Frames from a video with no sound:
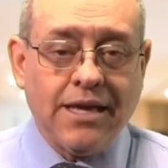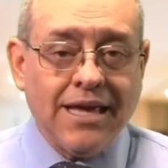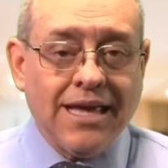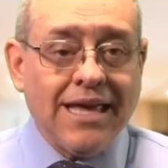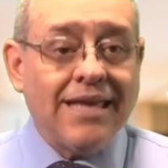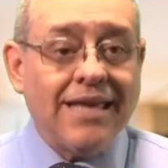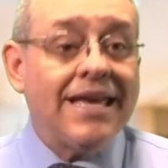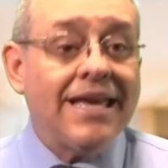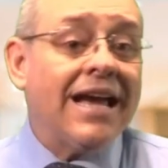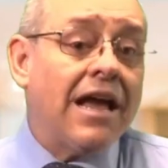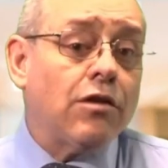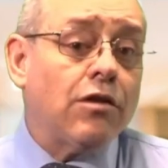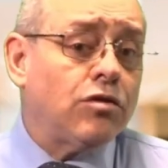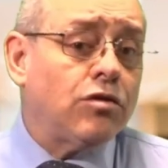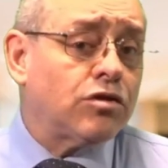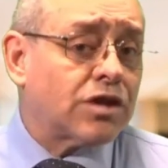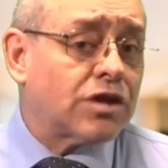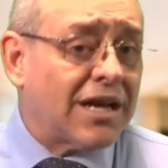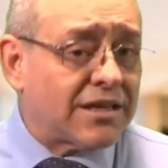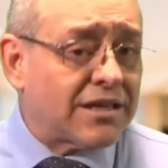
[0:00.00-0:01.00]
Y en
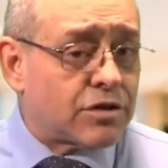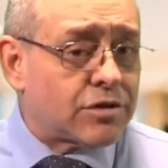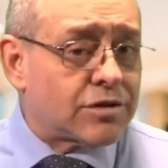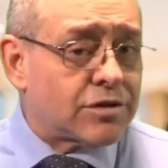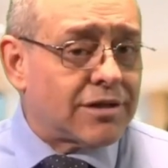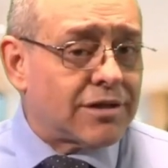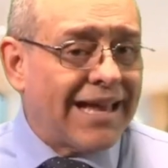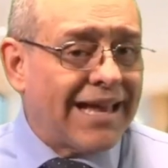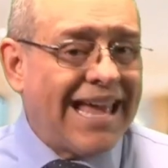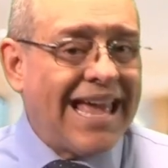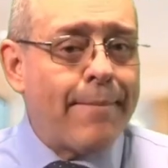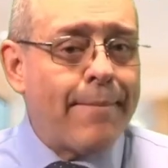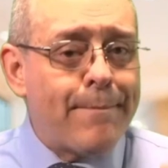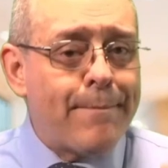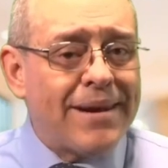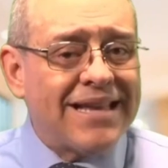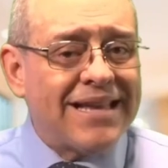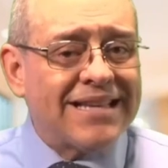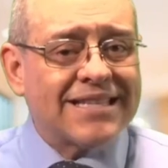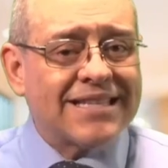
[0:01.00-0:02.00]
algunos casos,
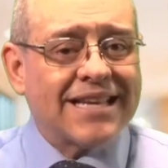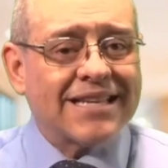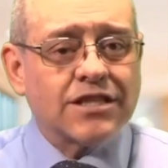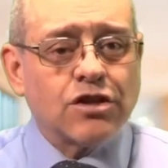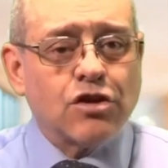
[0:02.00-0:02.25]
empresas